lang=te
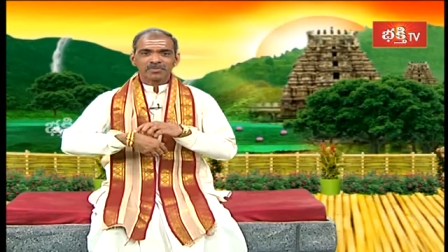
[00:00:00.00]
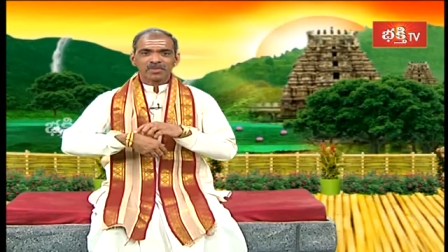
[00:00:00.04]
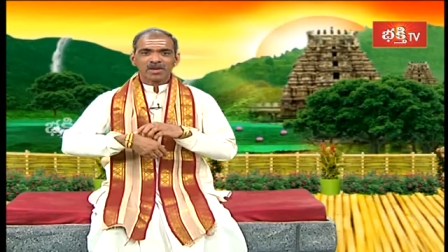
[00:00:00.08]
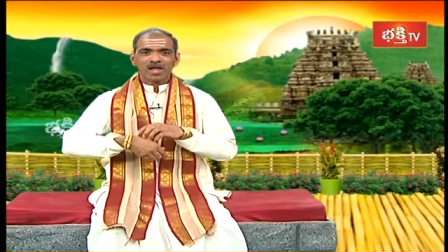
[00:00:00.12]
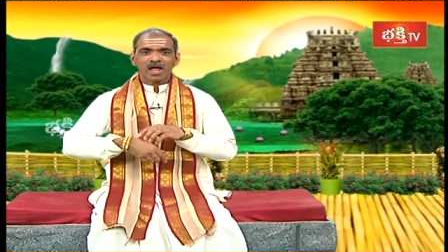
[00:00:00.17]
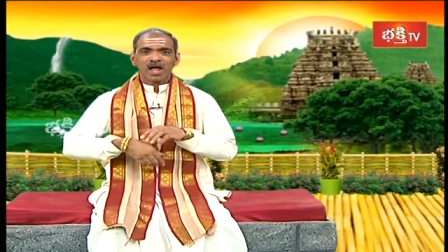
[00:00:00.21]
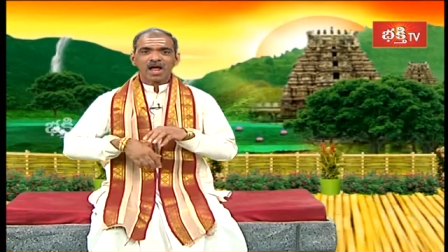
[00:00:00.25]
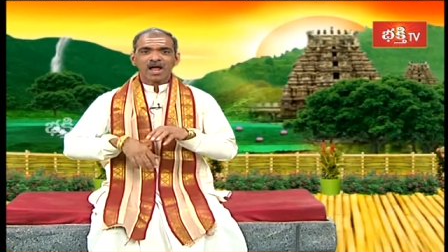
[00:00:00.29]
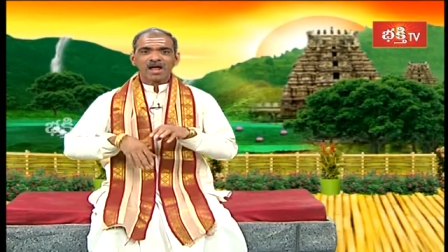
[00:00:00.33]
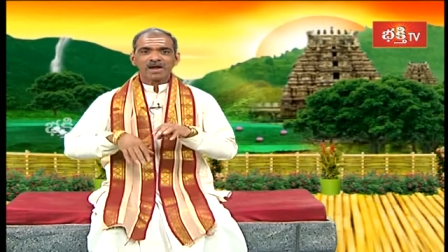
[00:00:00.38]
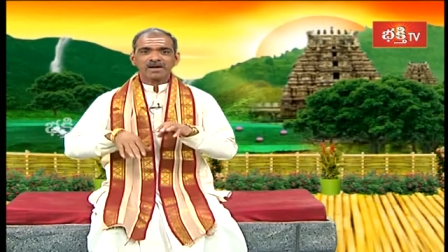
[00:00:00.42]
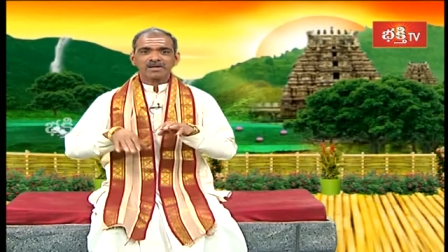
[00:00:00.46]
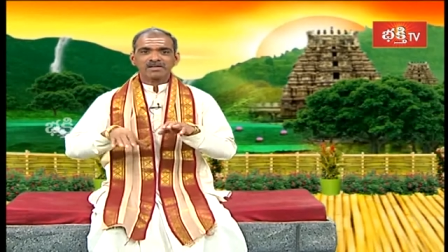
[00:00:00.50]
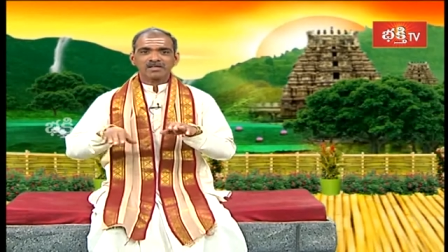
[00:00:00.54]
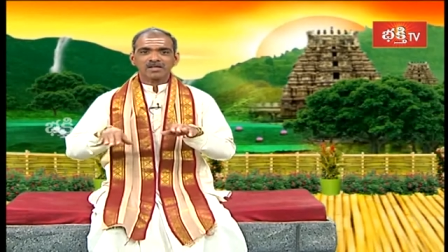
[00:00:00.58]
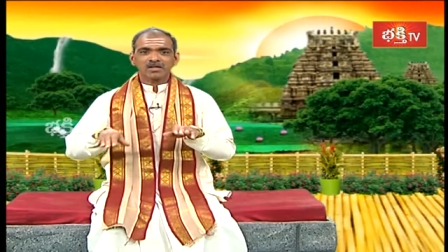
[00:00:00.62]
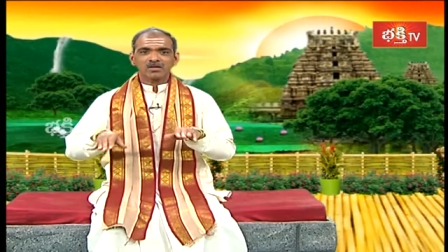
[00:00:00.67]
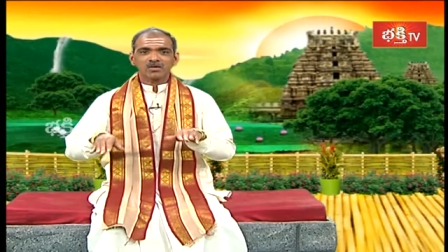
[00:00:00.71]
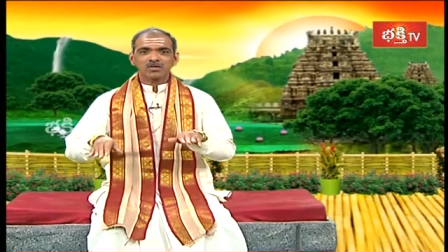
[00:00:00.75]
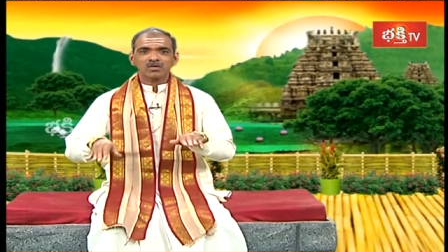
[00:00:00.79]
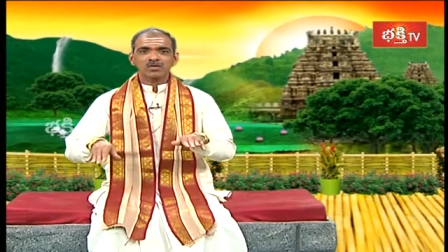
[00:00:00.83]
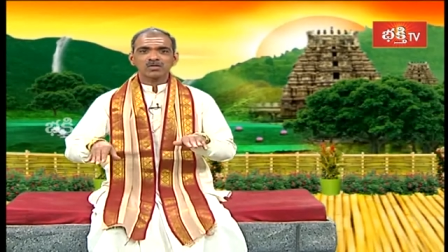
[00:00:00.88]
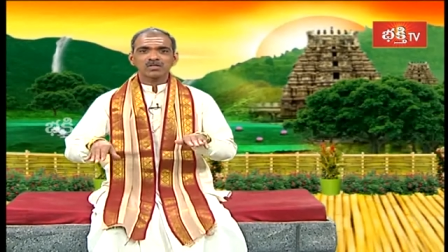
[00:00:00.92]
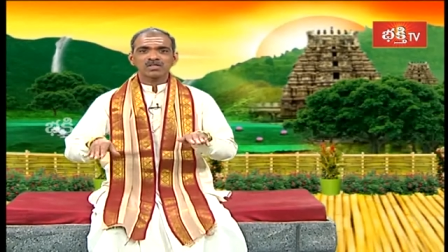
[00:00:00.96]
ఆ
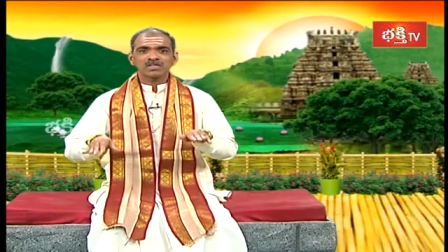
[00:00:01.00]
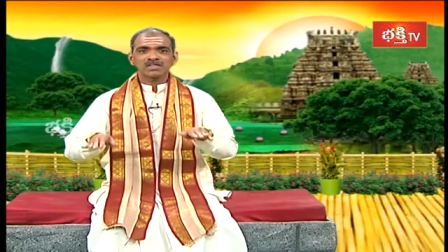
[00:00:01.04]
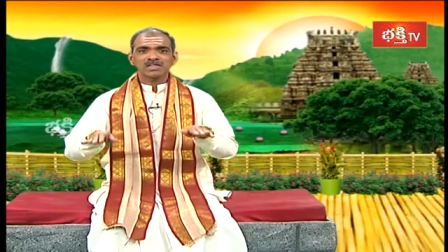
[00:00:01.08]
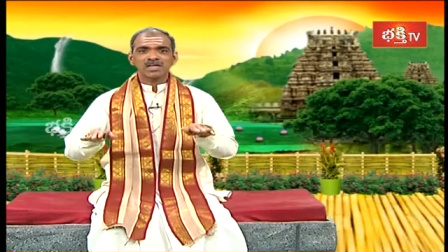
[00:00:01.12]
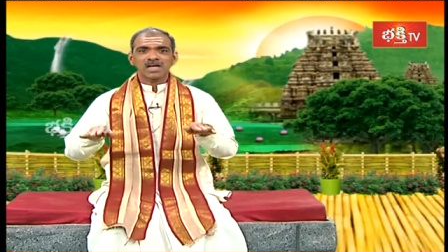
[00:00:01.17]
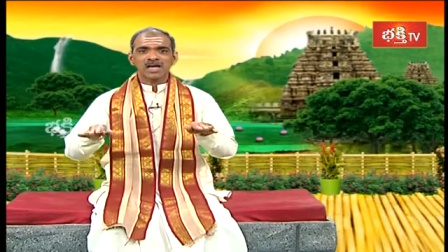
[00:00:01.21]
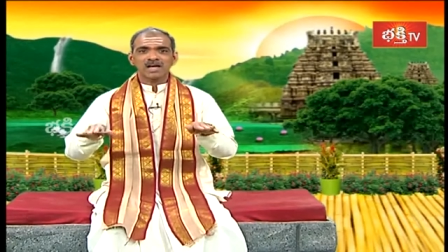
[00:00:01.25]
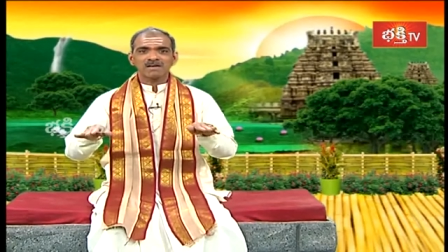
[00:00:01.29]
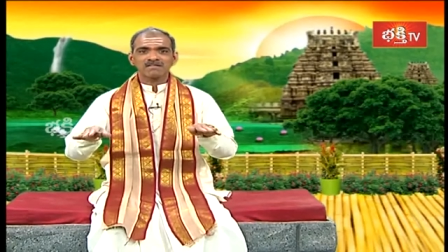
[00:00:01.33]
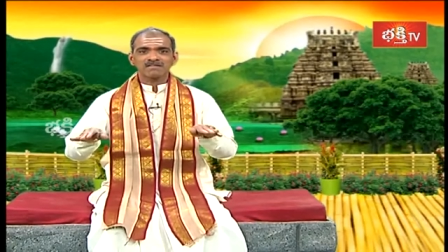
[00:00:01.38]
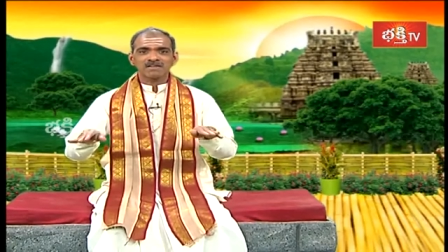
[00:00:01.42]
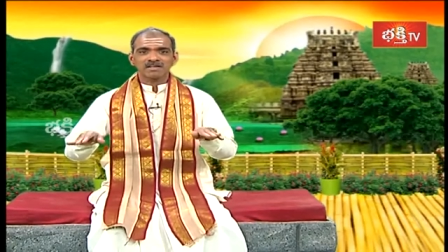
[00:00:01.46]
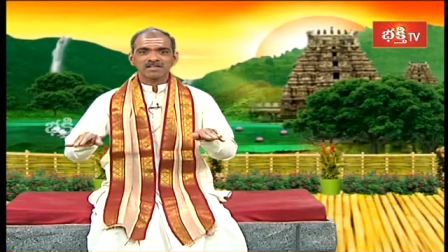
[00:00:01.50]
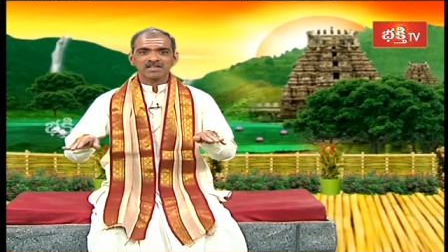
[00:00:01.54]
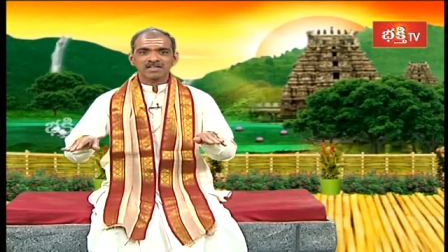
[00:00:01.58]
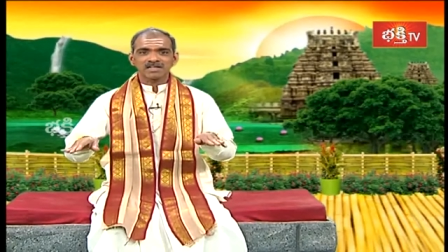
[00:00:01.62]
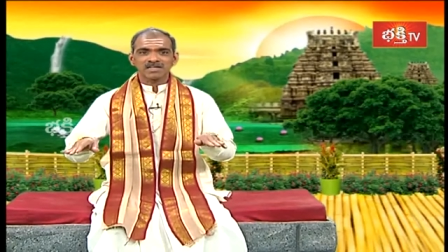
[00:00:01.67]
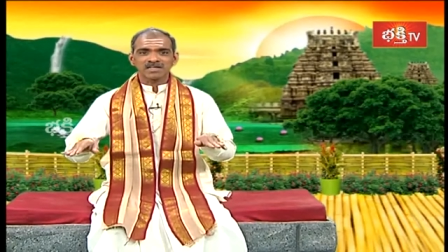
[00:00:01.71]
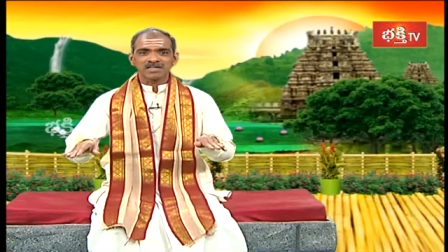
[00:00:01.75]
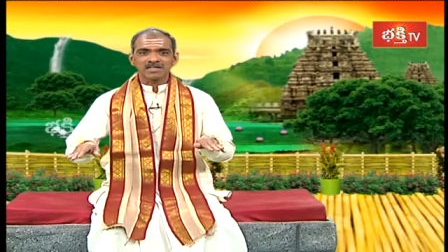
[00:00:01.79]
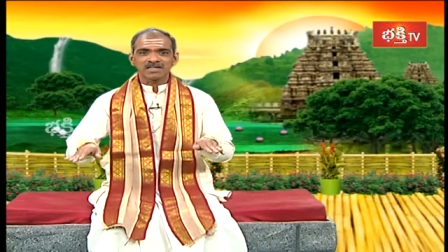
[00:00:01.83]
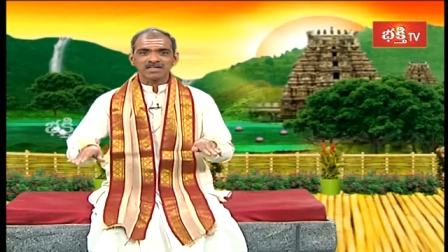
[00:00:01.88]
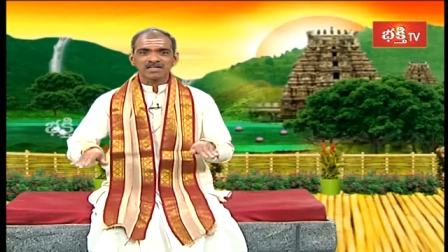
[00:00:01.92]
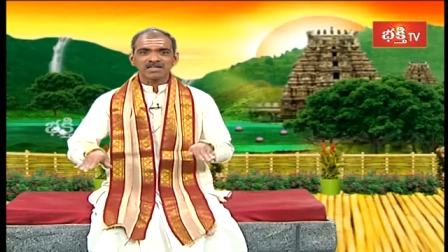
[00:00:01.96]
క్షణం నుంచి ఆ
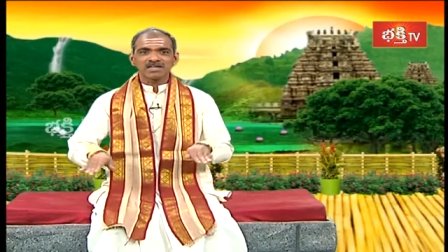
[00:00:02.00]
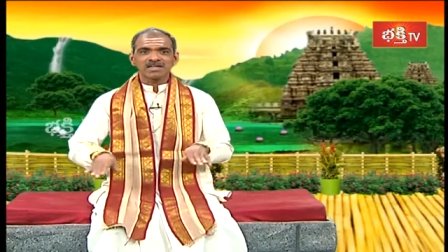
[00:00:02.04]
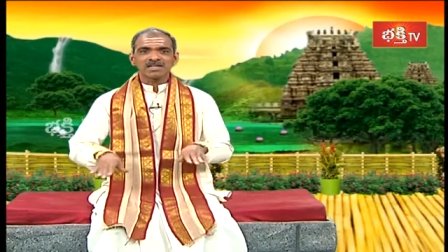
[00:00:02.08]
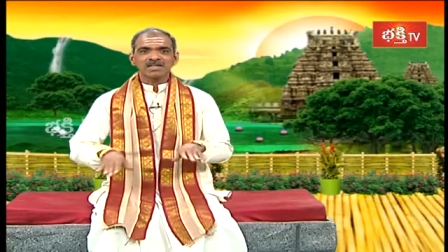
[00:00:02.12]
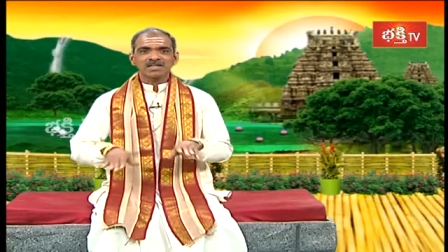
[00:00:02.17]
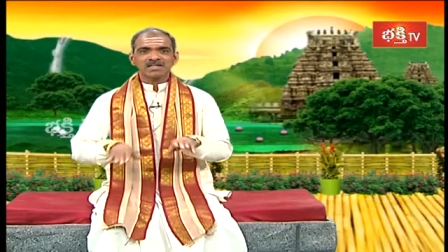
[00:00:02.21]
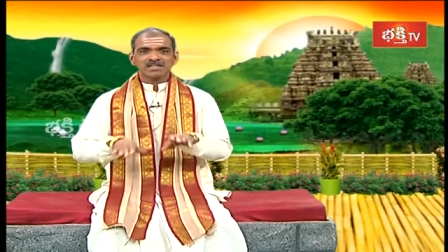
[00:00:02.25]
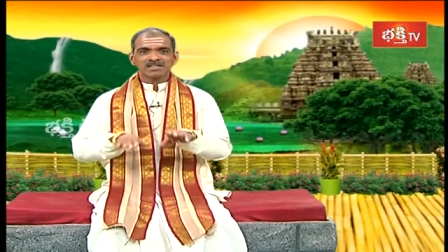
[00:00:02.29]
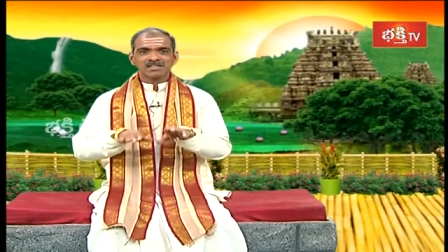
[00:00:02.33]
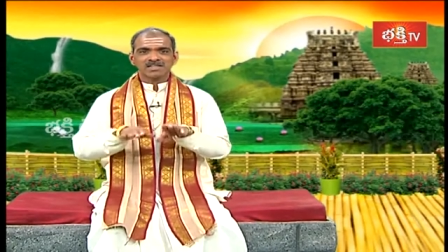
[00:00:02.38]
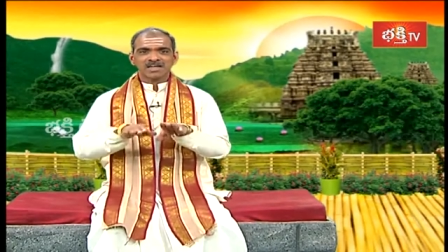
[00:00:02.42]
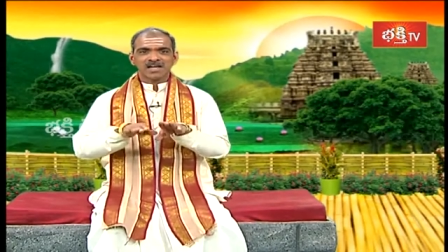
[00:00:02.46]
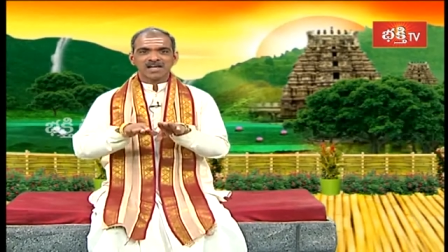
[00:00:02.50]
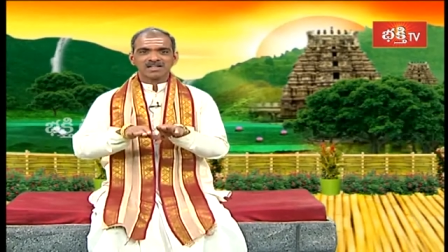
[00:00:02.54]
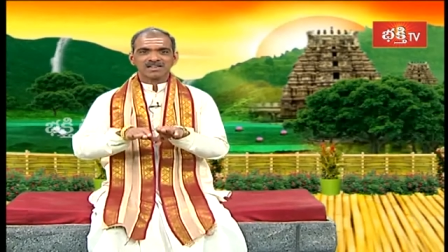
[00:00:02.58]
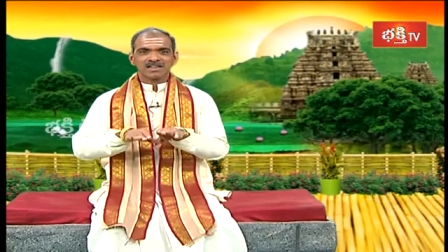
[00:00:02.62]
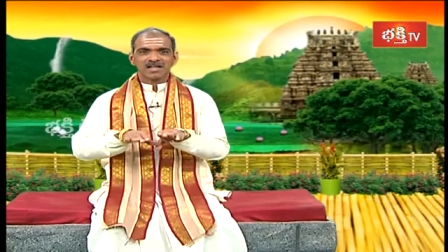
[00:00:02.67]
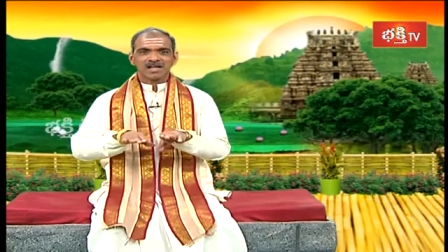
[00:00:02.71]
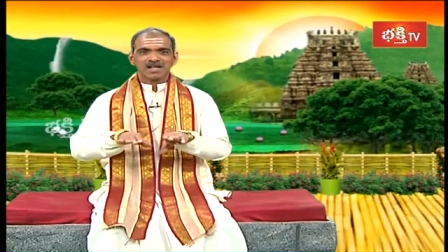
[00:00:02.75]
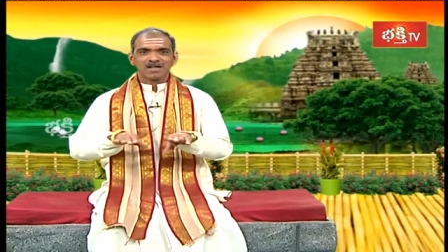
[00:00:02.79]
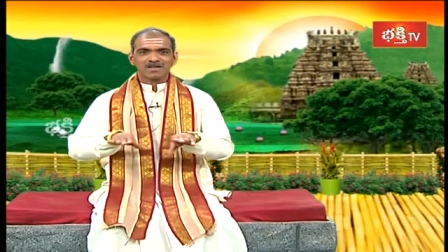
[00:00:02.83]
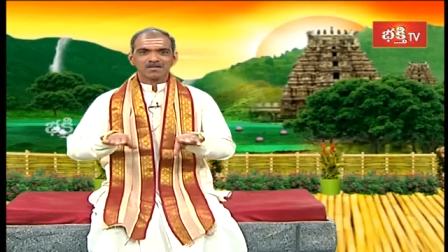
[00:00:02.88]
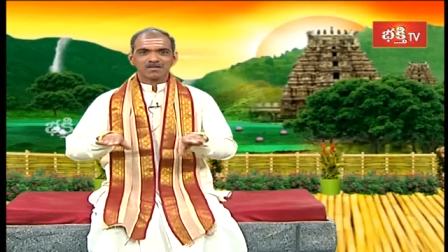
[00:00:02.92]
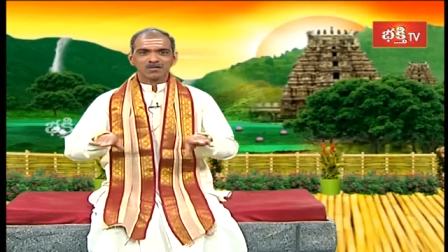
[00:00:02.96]
వ్యక్తికి
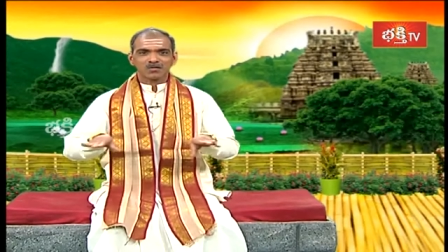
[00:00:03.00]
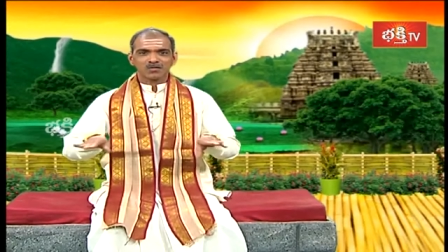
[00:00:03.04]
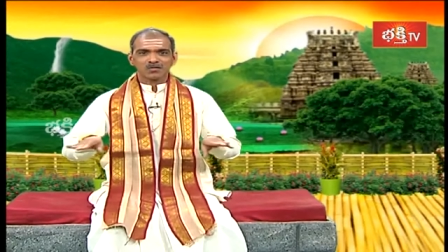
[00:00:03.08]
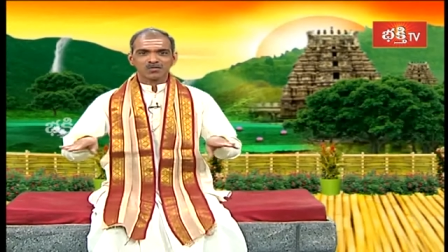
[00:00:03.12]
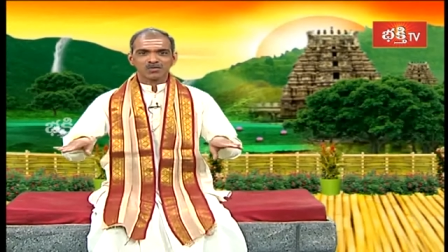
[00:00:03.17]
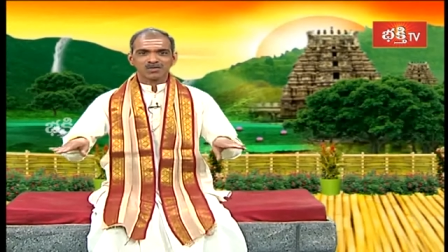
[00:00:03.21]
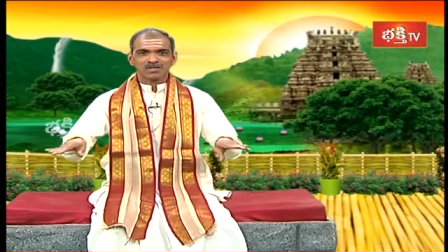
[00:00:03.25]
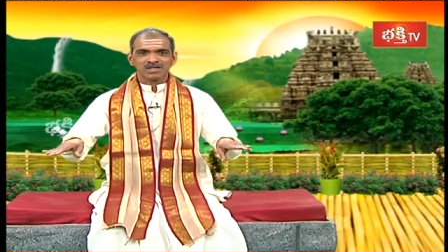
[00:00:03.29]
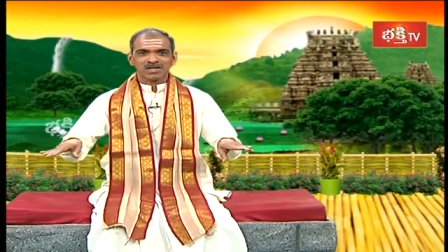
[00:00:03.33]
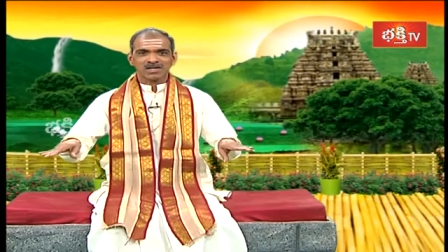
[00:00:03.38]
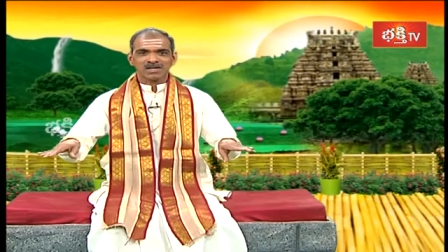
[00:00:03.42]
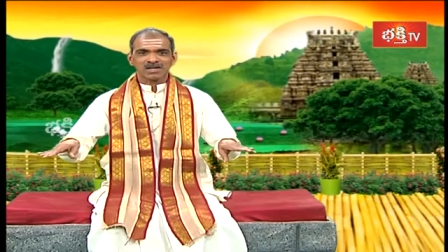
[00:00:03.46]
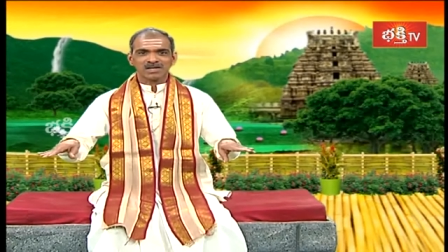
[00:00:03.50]
జాతా శౌచ